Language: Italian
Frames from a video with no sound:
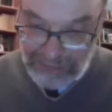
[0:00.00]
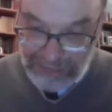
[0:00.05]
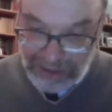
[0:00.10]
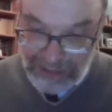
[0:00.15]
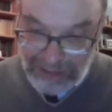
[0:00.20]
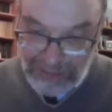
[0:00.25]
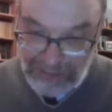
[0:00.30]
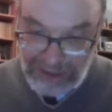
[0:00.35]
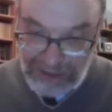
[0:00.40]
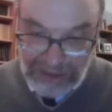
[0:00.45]

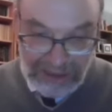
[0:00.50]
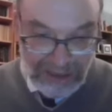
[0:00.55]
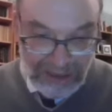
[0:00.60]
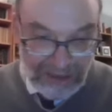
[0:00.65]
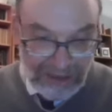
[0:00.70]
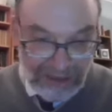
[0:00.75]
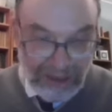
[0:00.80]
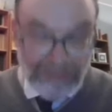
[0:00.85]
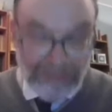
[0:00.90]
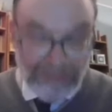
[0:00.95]
messi in
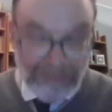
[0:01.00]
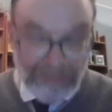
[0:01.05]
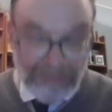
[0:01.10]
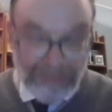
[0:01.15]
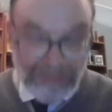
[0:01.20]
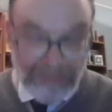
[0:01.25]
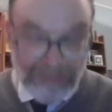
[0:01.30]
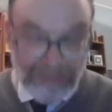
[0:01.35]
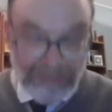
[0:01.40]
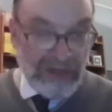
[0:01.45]

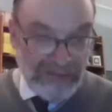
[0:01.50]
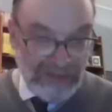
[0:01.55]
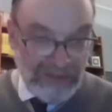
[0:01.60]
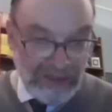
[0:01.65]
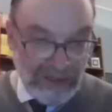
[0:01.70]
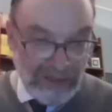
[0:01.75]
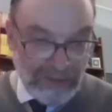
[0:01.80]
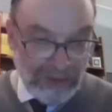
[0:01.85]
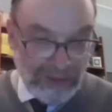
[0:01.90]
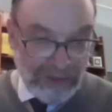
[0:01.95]
rapporto con la
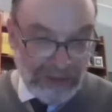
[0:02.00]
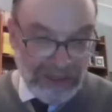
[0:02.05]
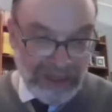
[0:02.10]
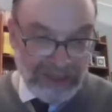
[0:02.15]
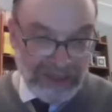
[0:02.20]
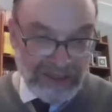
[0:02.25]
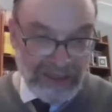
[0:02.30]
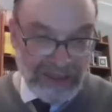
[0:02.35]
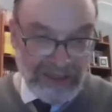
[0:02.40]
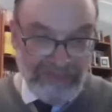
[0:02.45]
vita
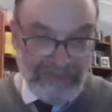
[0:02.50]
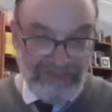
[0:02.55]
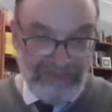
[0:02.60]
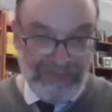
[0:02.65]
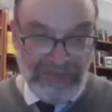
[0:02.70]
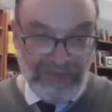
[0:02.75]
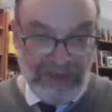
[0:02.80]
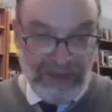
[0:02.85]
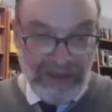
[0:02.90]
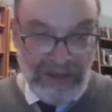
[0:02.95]
moderna.
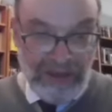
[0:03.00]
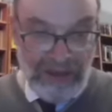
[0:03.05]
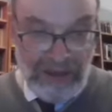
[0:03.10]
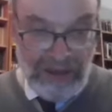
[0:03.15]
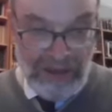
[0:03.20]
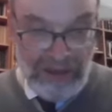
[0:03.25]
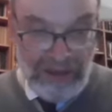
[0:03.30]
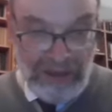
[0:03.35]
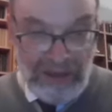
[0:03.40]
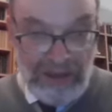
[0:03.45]

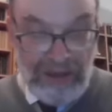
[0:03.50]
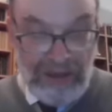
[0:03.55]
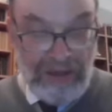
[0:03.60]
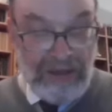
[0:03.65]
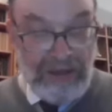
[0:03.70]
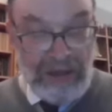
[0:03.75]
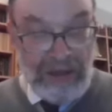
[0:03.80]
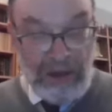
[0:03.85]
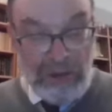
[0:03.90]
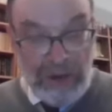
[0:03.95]

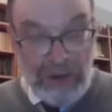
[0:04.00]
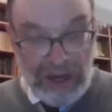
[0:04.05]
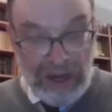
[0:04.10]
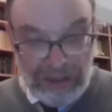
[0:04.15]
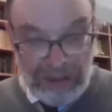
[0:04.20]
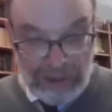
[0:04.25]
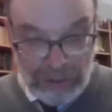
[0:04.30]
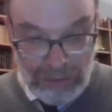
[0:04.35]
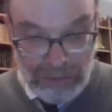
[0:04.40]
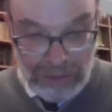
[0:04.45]
Nel
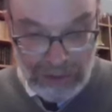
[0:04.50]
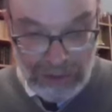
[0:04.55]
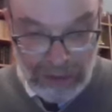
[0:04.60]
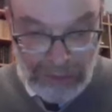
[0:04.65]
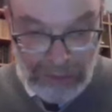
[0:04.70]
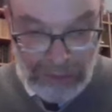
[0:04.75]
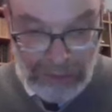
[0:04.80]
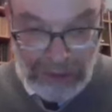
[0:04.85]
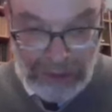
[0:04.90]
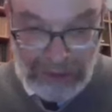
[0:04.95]
1941,
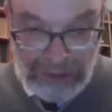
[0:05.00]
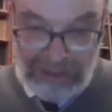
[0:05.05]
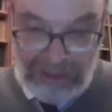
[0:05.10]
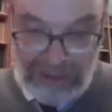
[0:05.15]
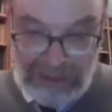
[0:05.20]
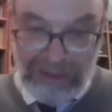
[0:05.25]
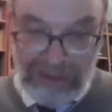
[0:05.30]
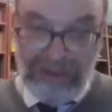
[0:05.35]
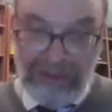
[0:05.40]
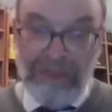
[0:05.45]
dopo la
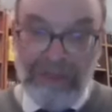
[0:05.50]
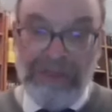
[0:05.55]
morte del